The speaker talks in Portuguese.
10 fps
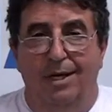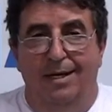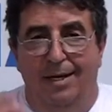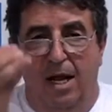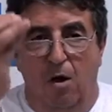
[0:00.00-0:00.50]

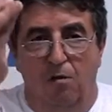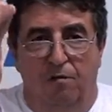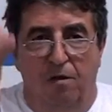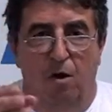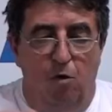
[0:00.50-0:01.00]
não
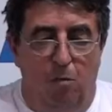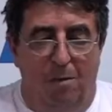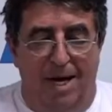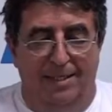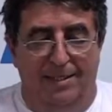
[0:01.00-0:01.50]
vão
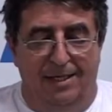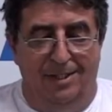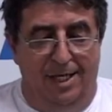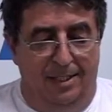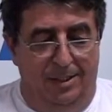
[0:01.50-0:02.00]
mais
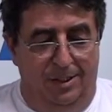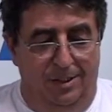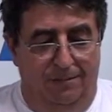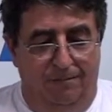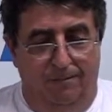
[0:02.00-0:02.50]
adiante.